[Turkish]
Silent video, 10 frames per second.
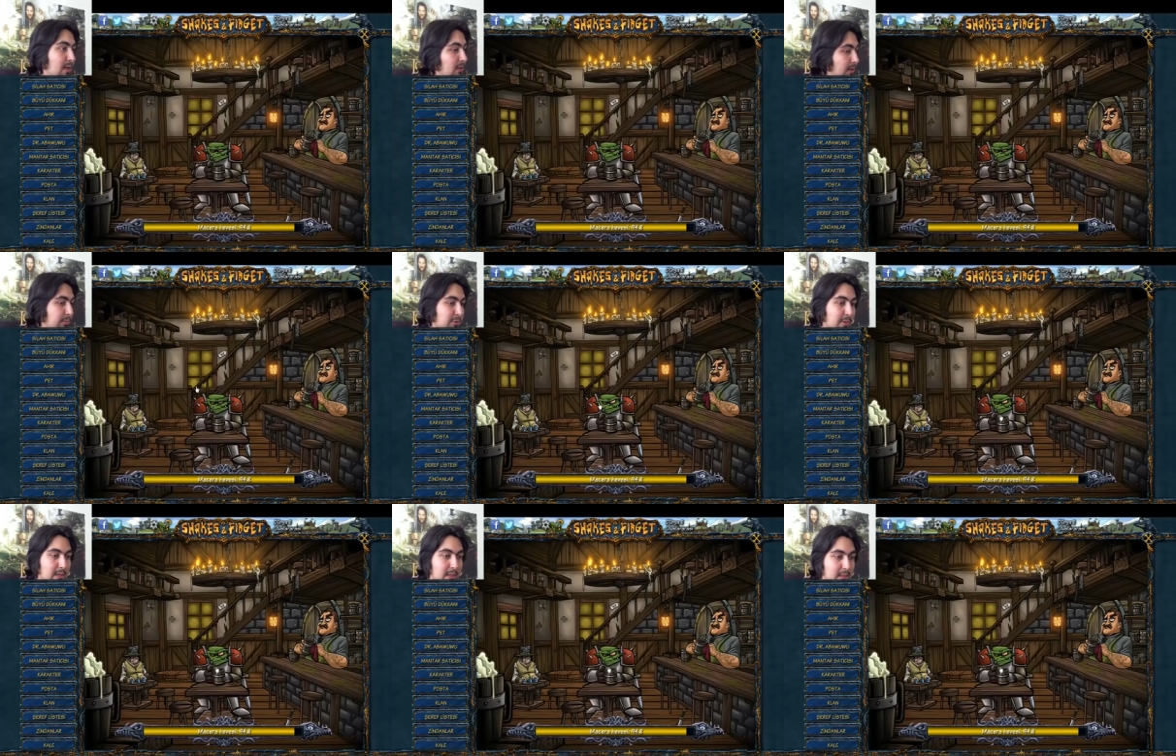gidelim o zaman
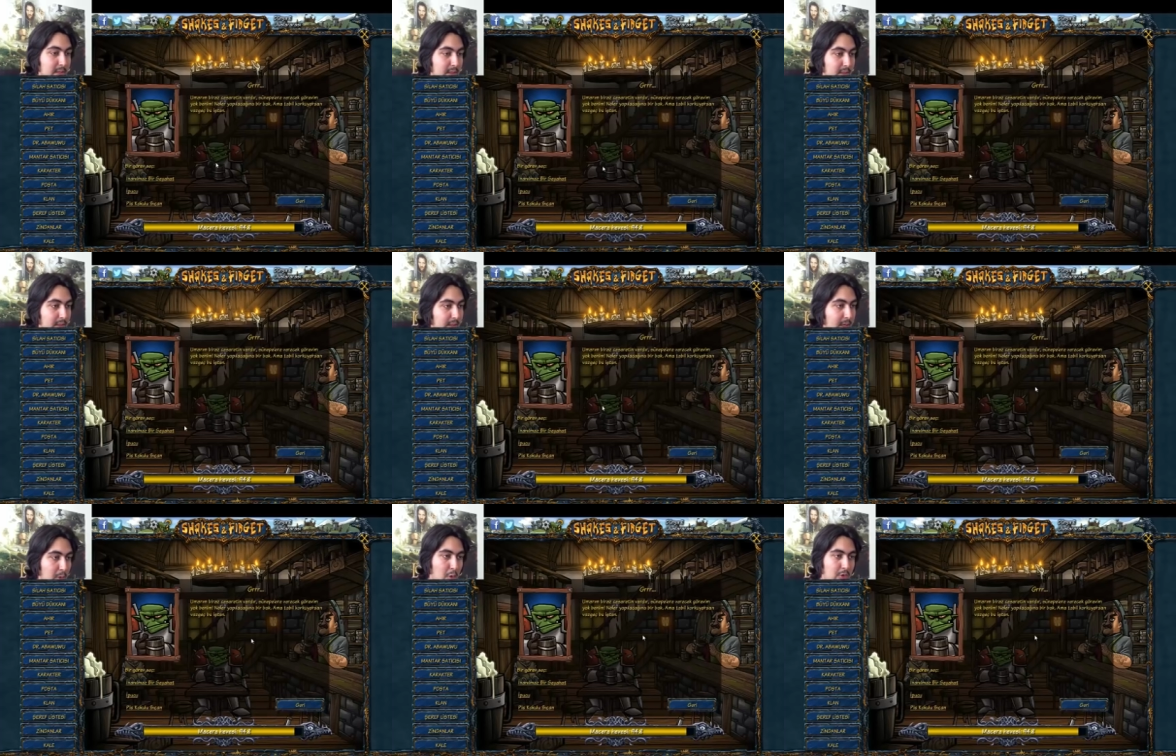gene.
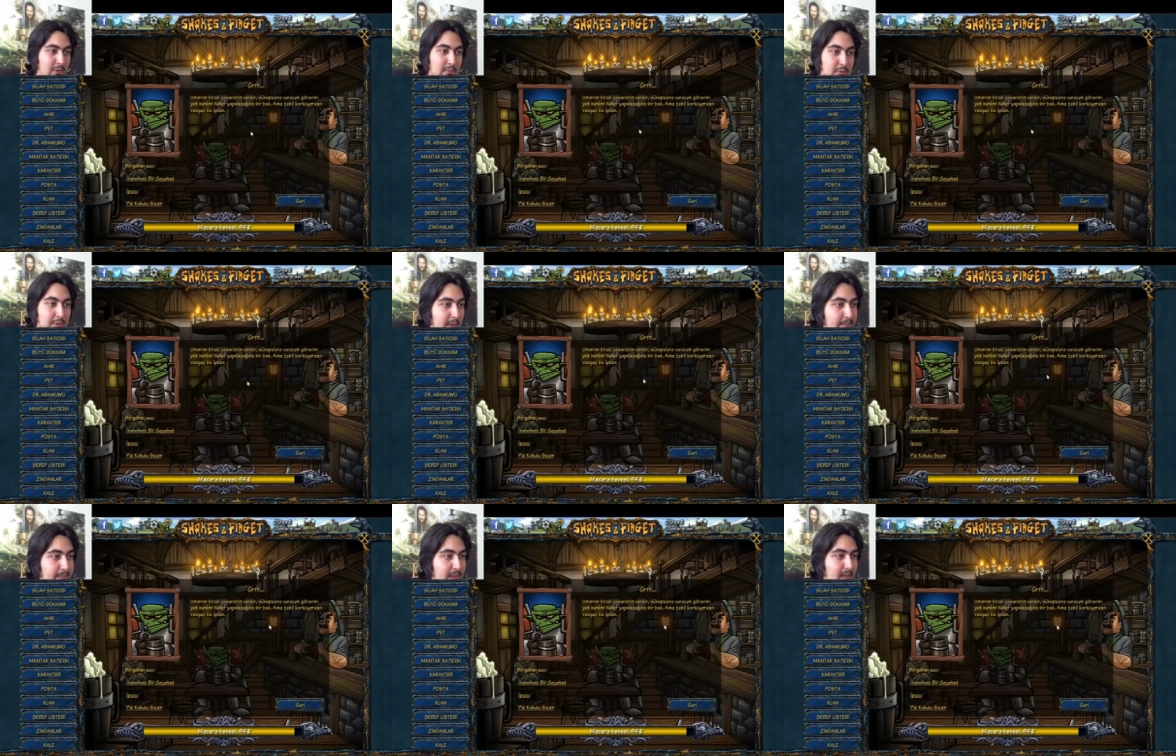Gene ork var burada.
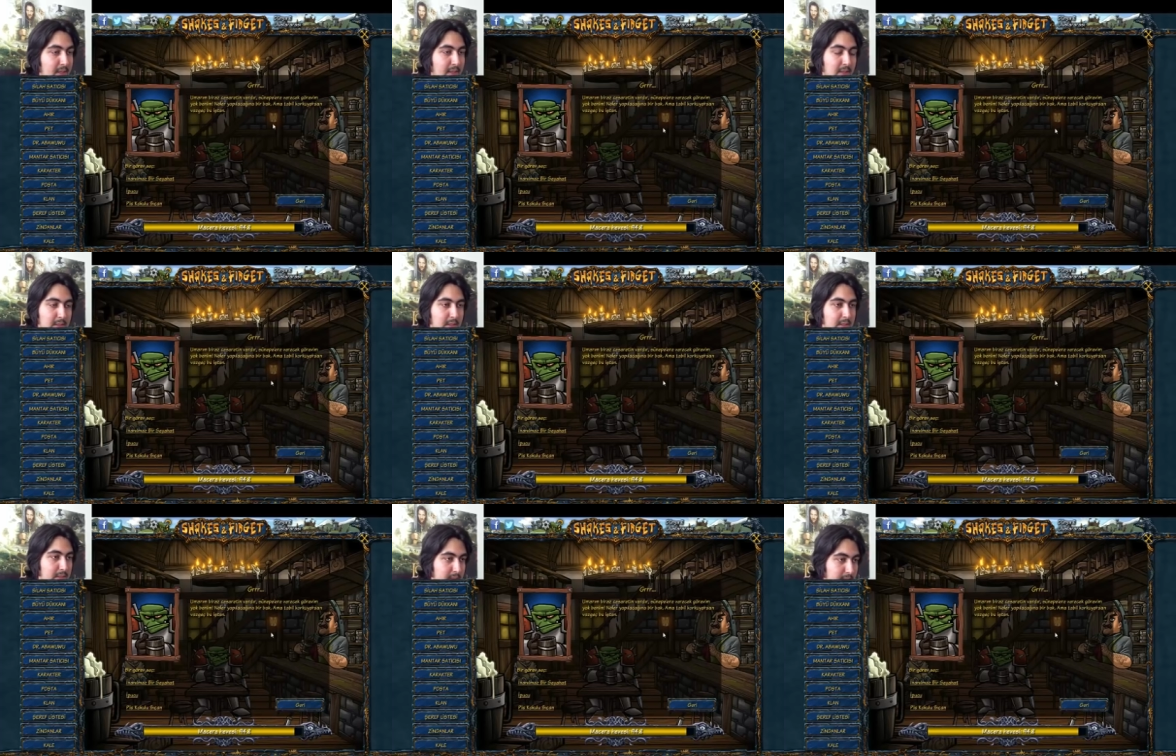
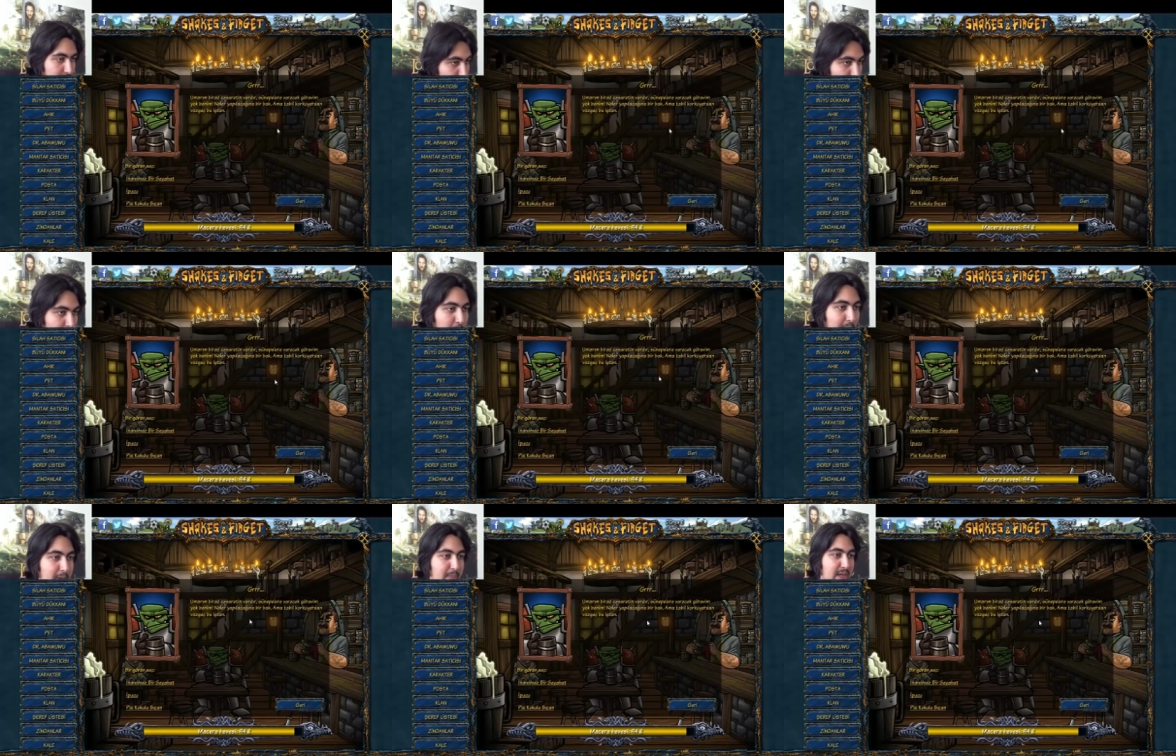Grrr.
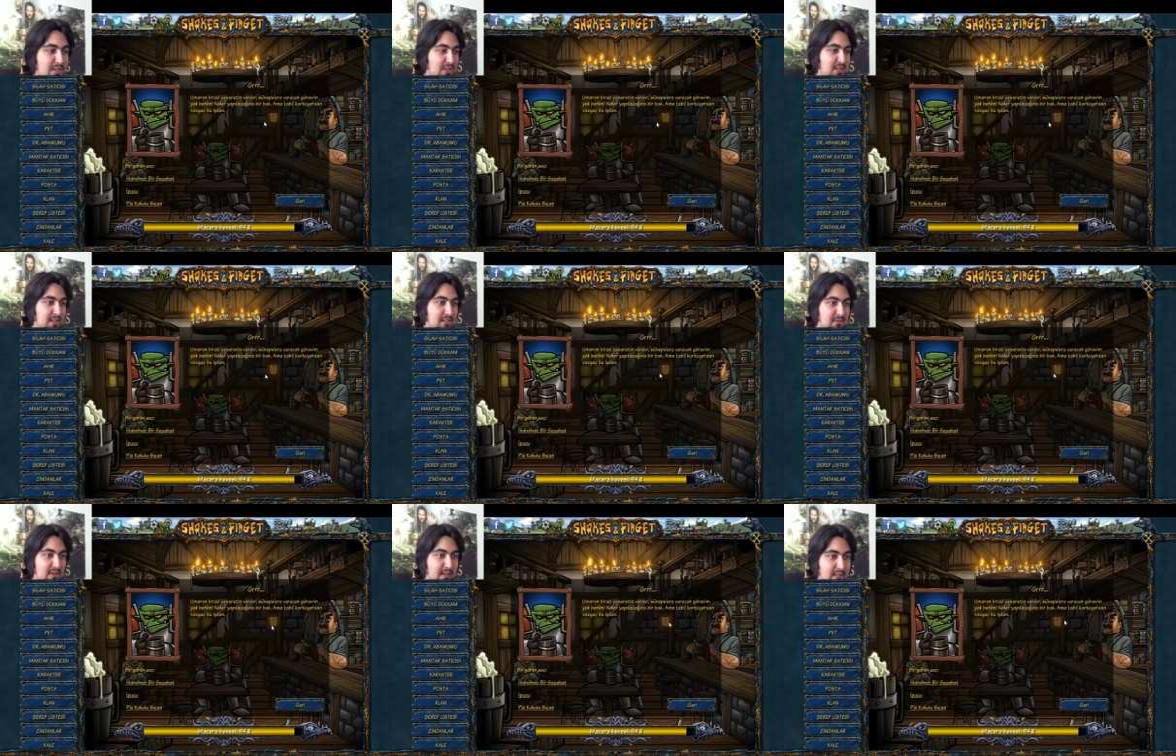Umarım biraz cesaretim
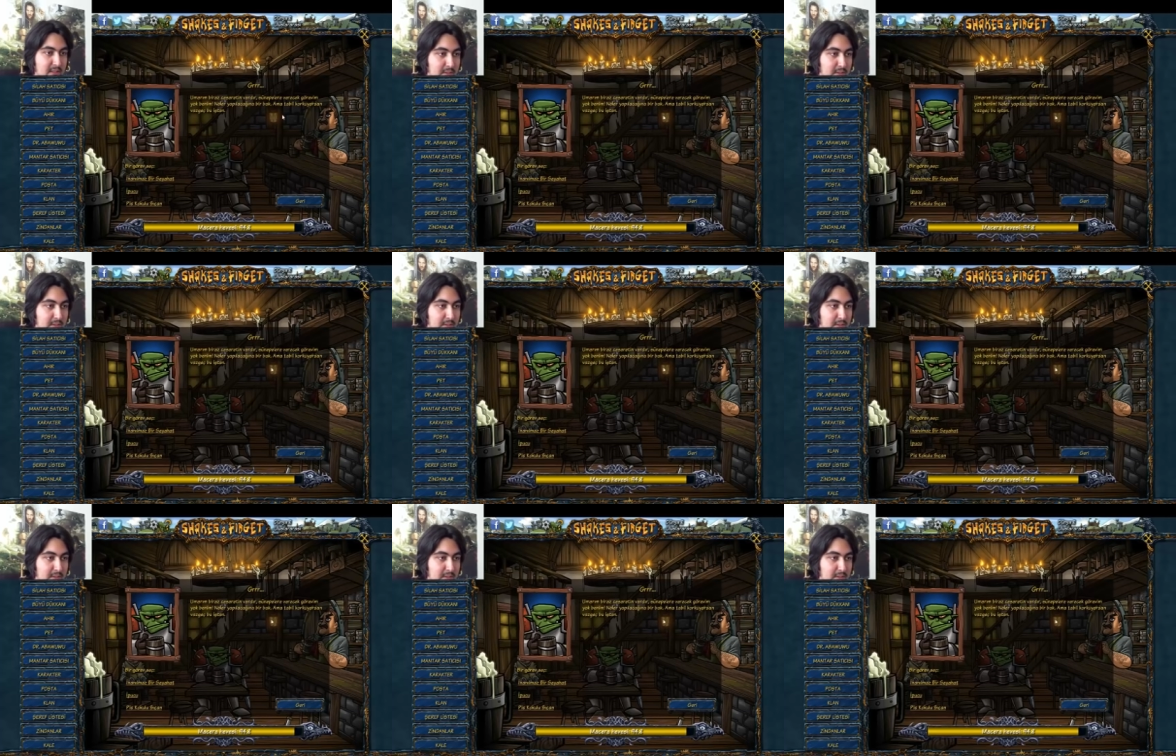vardır.